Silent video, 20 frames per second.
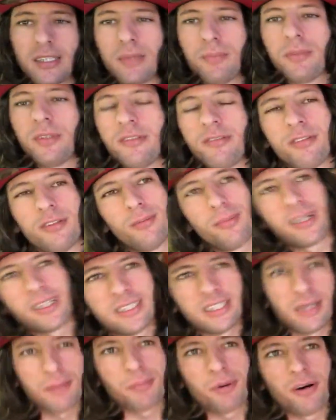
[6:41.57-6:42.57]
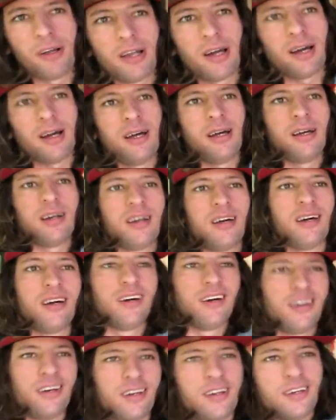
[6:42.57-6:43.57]
é tipo de filme que tinha pra olhar.
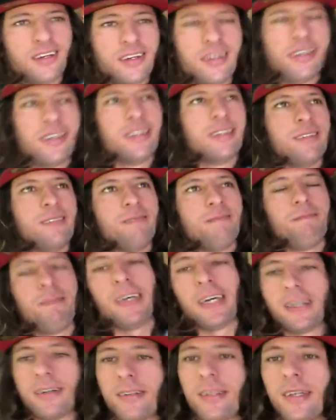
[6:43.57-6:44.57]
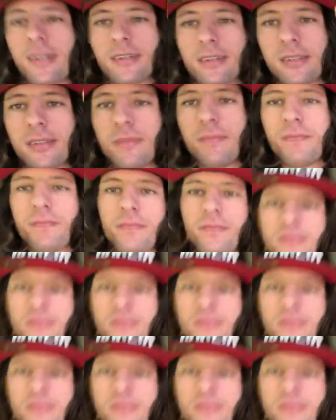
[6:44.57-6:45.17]
Meu Deus.